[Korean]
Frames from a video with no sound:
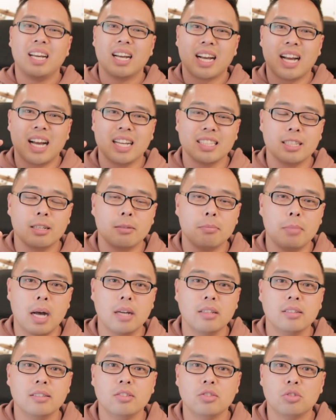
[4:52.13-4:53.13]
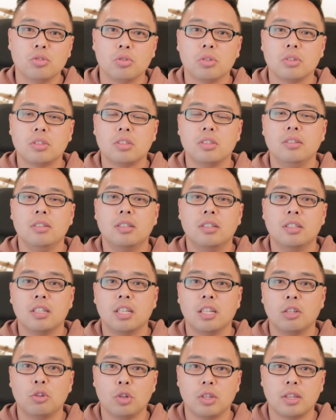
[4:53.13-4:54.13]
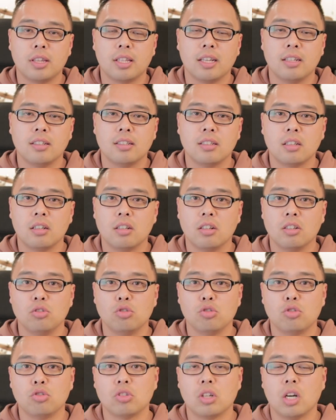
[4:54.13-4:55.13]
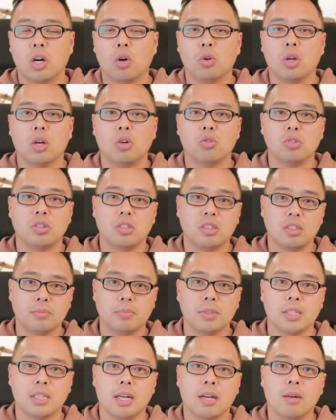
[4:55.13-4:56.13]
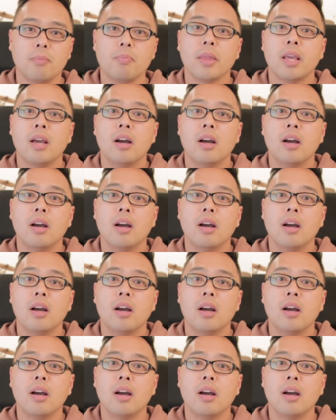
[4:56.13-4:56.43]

가장 많은 주로 등극이 됐다는 그런 뉴스가 올라오고 있습니다.